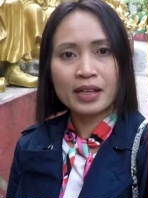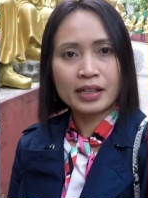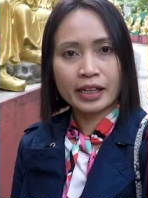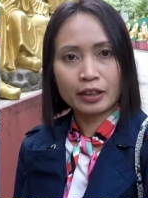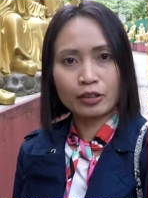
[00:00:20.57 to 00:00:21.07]

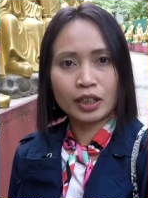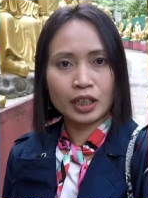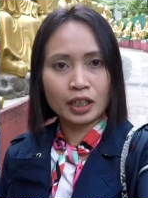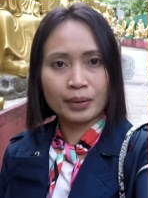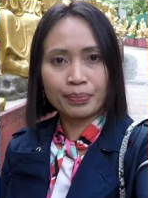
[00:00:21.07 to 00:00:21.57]
yaitu ke
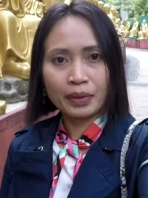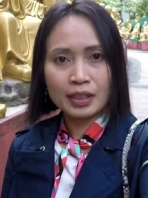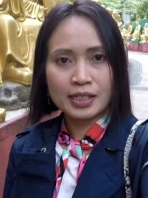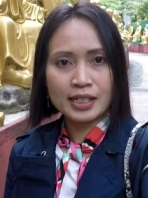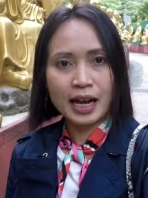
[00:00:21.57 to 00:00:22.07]

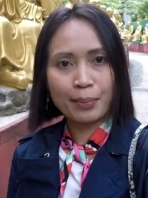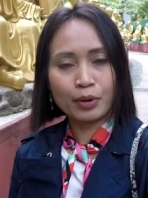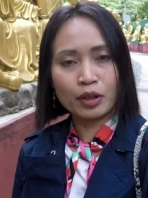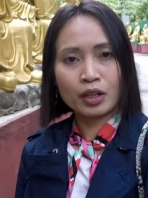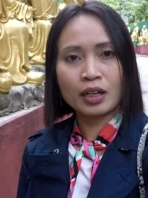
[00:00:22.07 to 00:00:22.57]
Singapura,